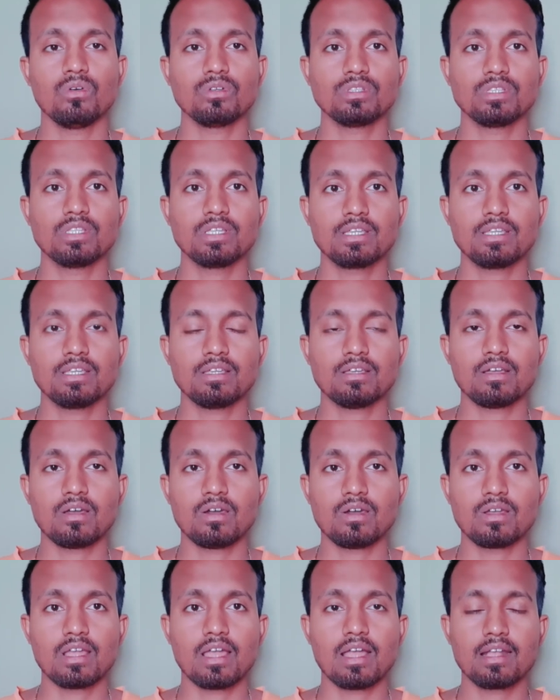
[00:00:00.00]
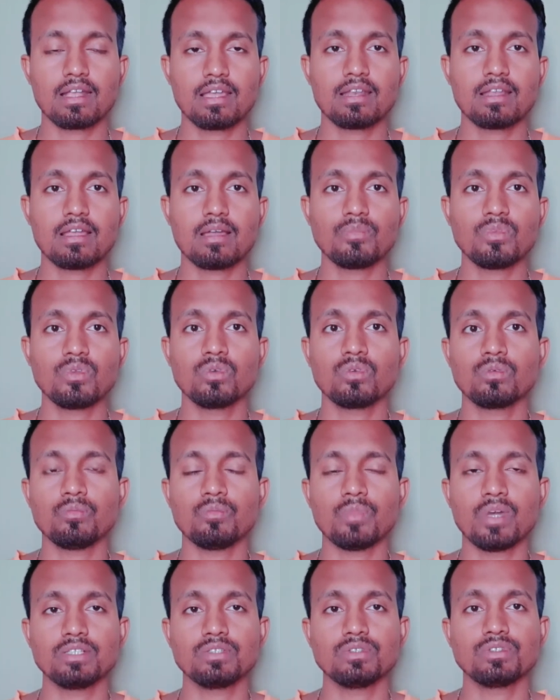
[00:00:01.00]
देखिए और अगर आप लोग
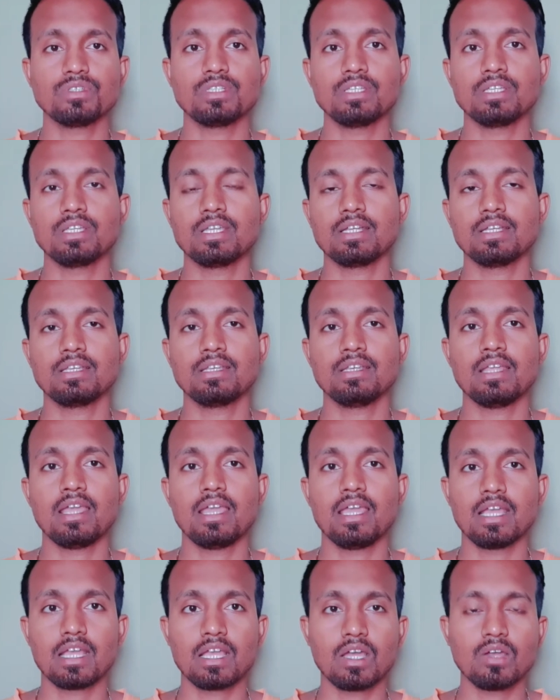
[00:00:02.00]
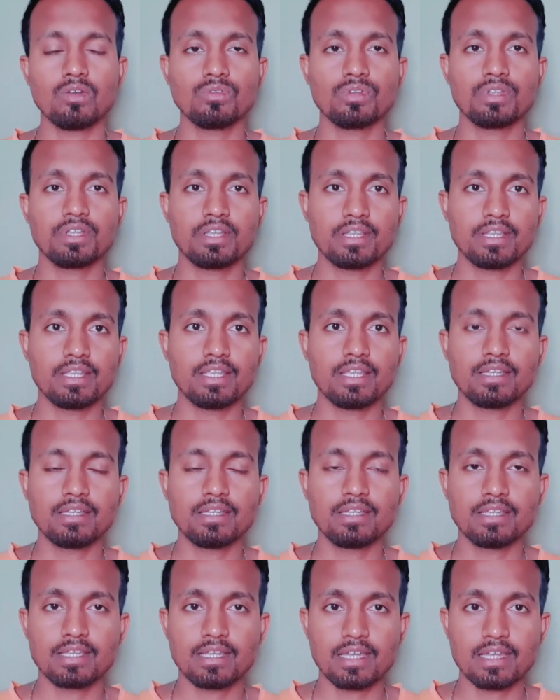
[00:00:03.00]
माजूस टिकट अकाउंट क्रिएट
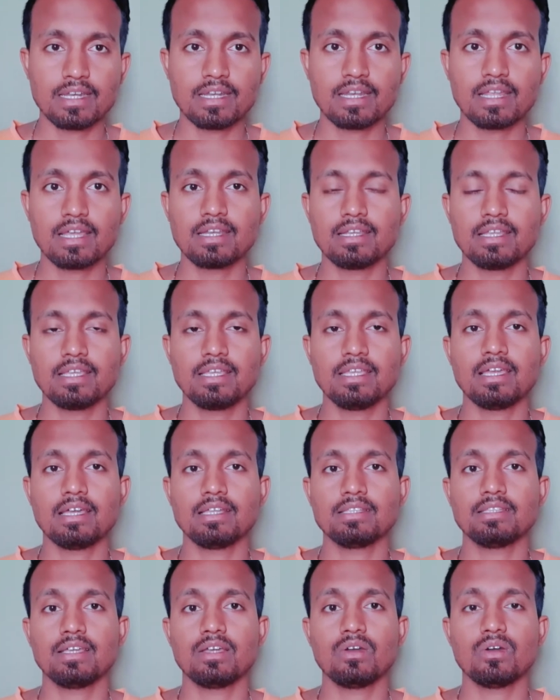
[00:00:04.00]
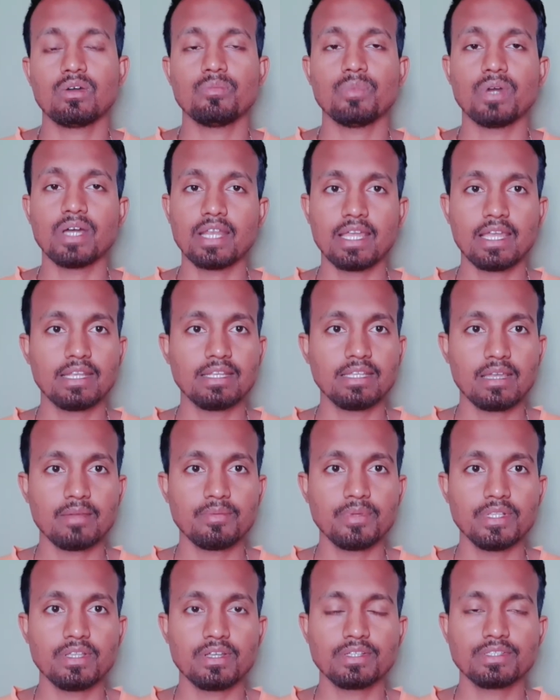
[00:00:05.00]
करना नहीं आता है और बनाया नहीं
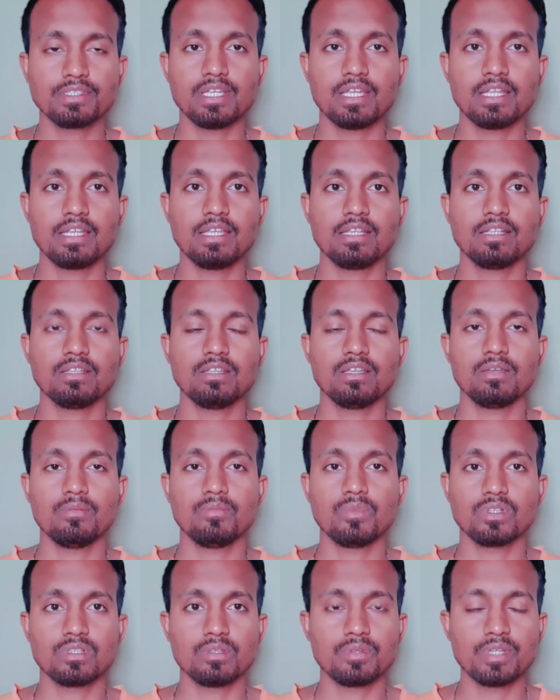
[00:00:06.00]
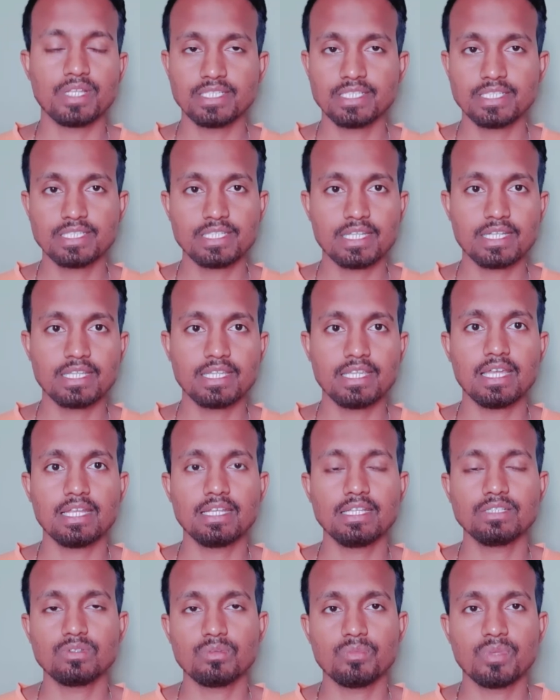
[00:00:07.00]
अभी तक चैनल मतलब रजिस्टर किया
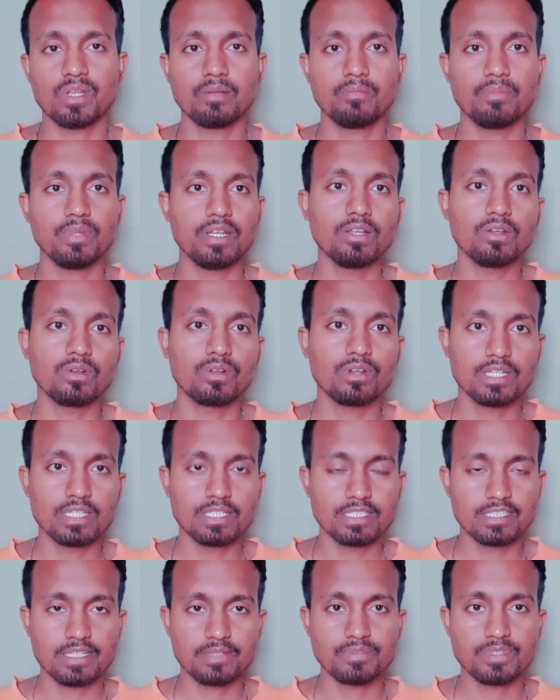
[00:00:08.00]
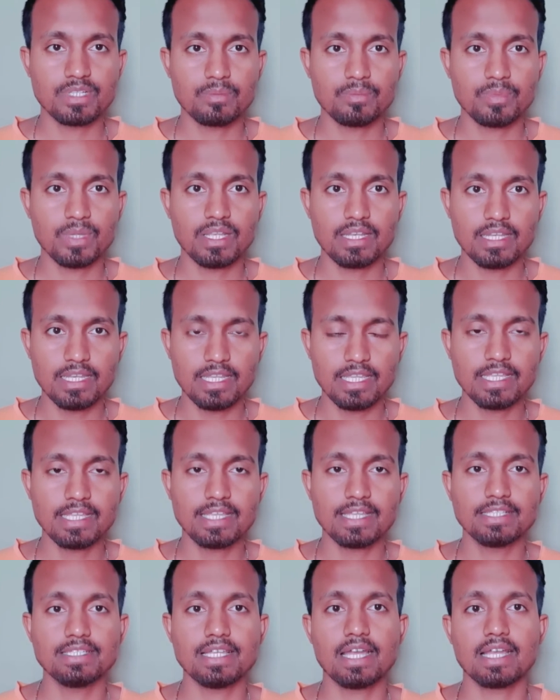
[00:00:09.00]
नहीं तो मेरे वीडियो को डिस्क्रिप्शन में लिंक
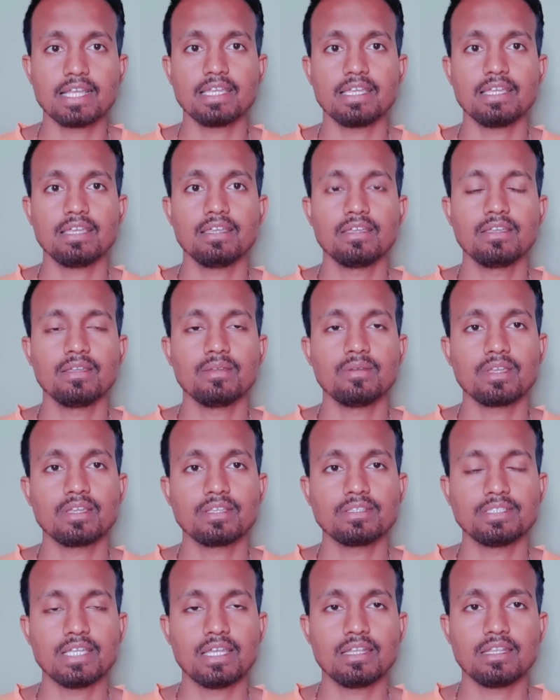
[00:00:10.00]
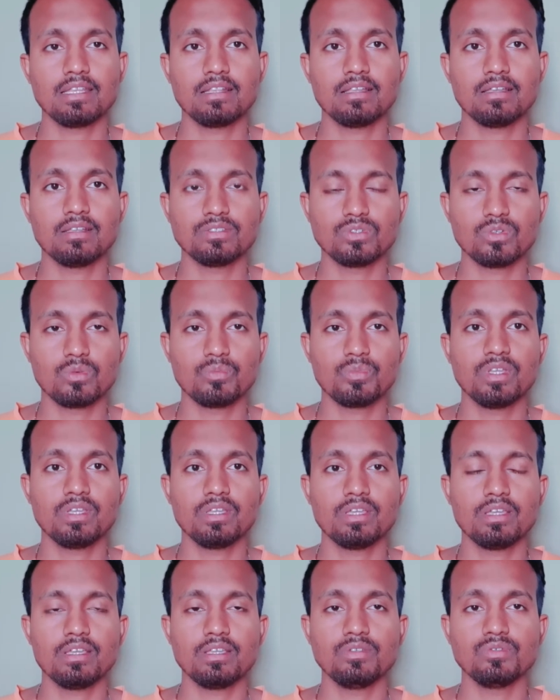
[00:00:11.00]
जाके चैनल जो भी
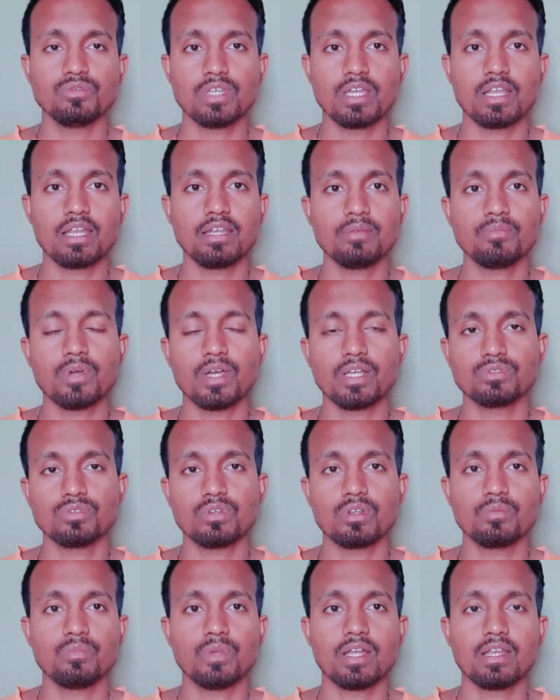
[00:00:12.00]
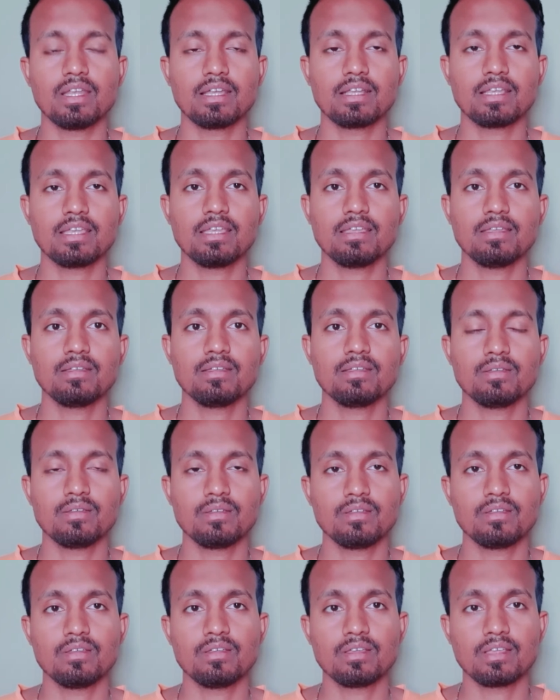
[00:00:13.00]
यूज़र आई पासवर्ड बना के
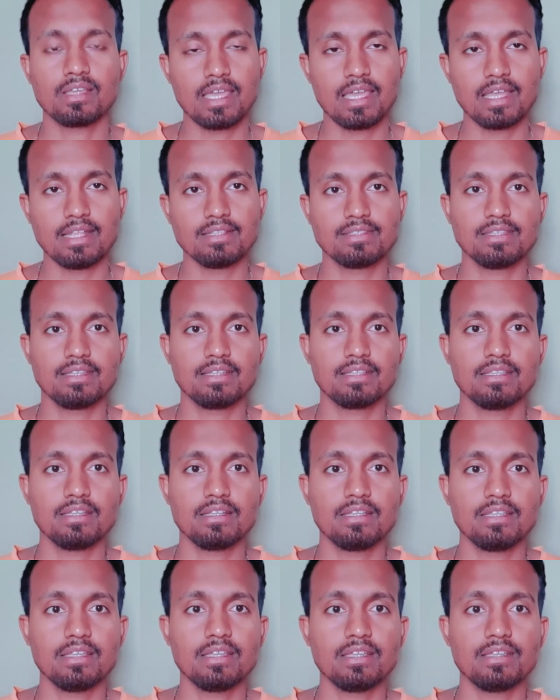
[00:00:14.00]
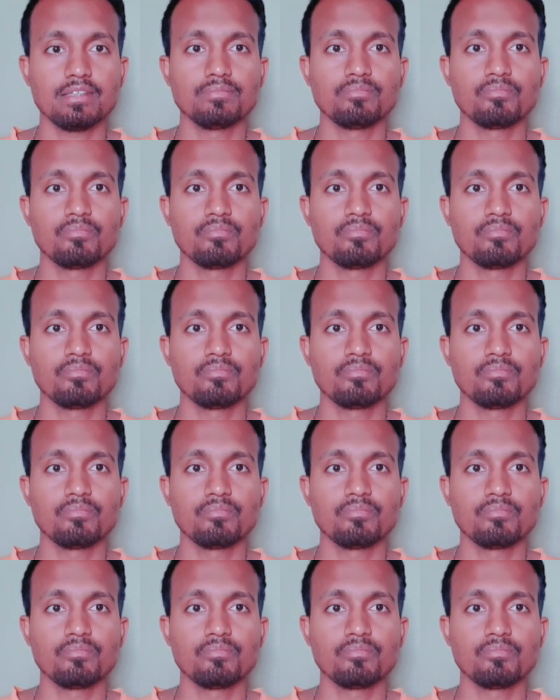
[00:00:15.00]
खेल सकते ठीक है